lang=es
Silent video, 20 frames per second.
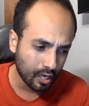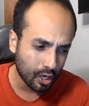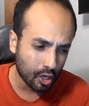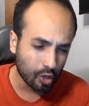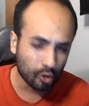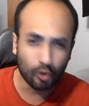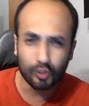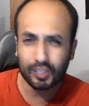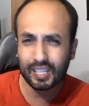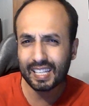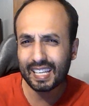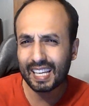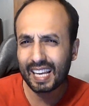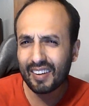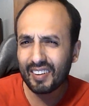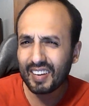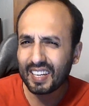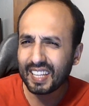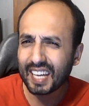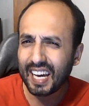Cosa que la
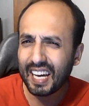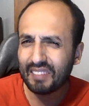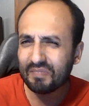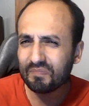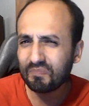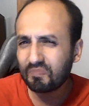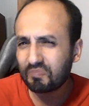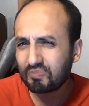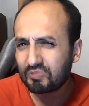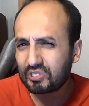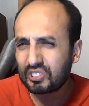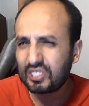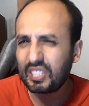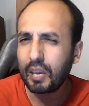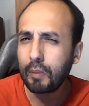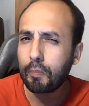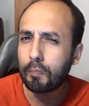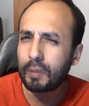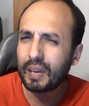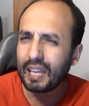verdad se
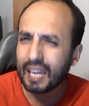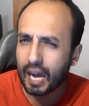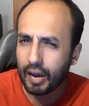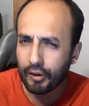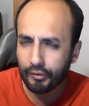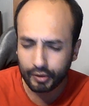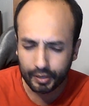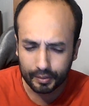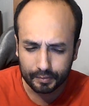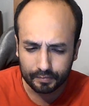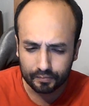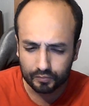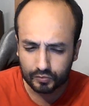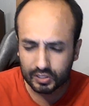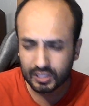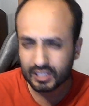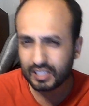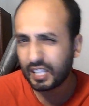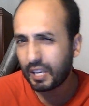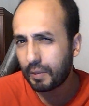esperaba.
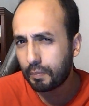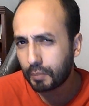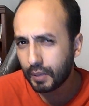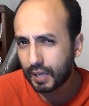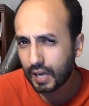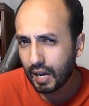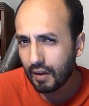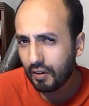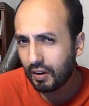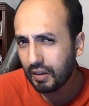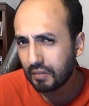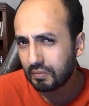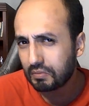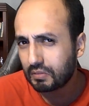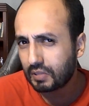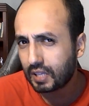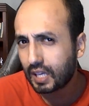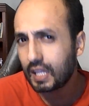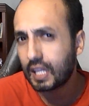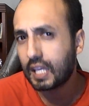Se esperaba
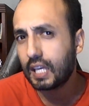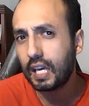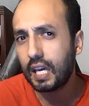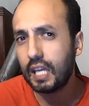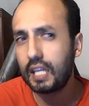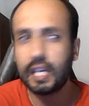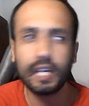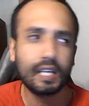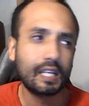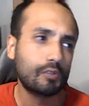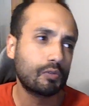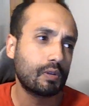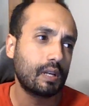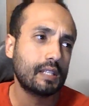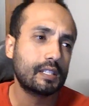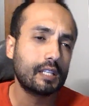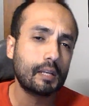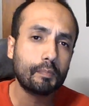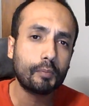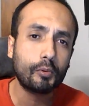que Nigeria, que suele
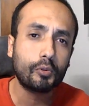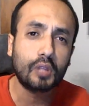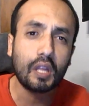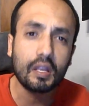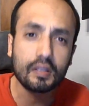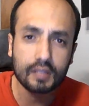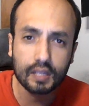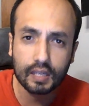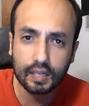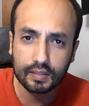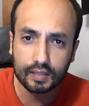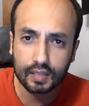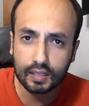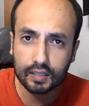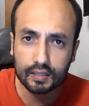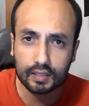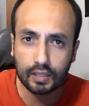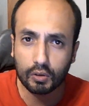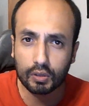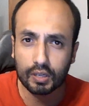ser potencia en estas
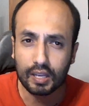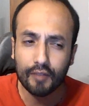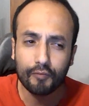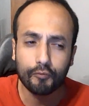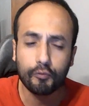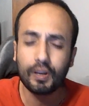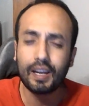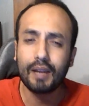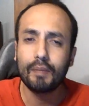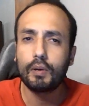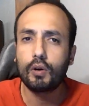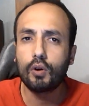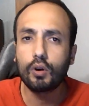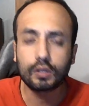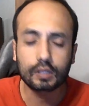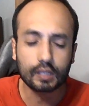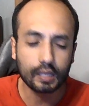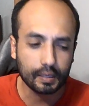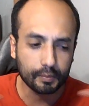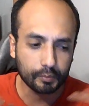categorías, fuera
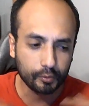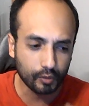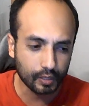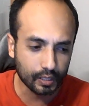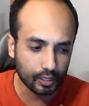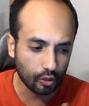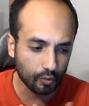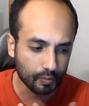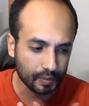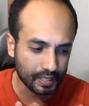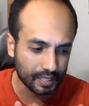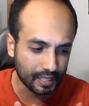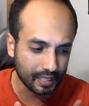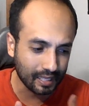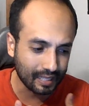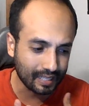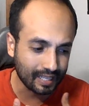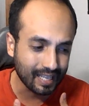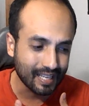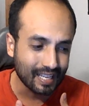mejor que República
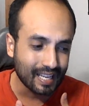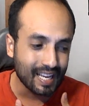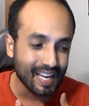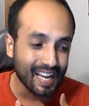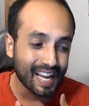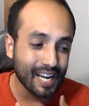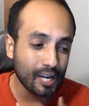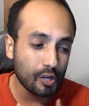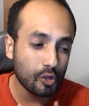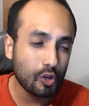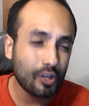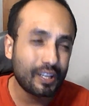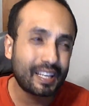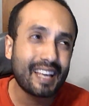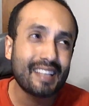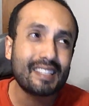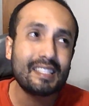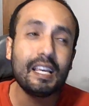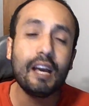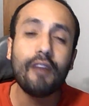Dominicana. Lo que
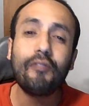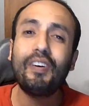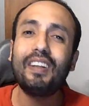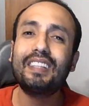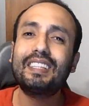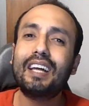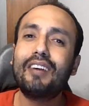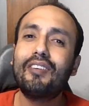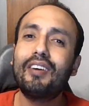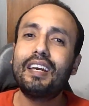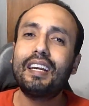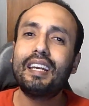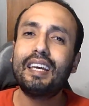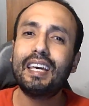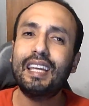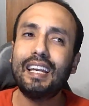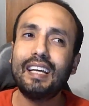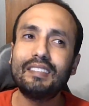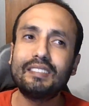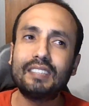hacía falta ver
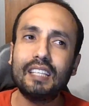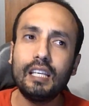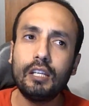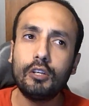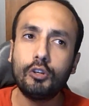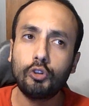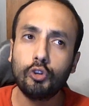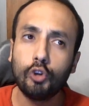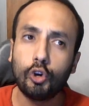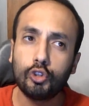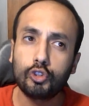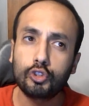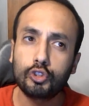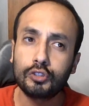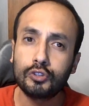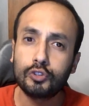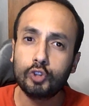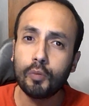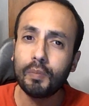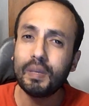era si
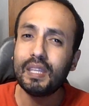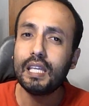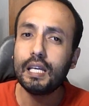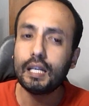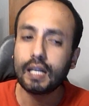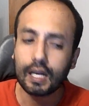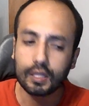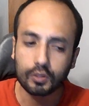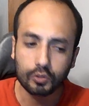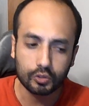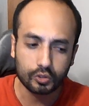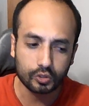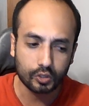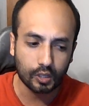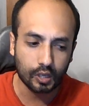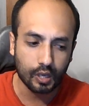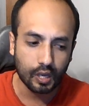los dominicanos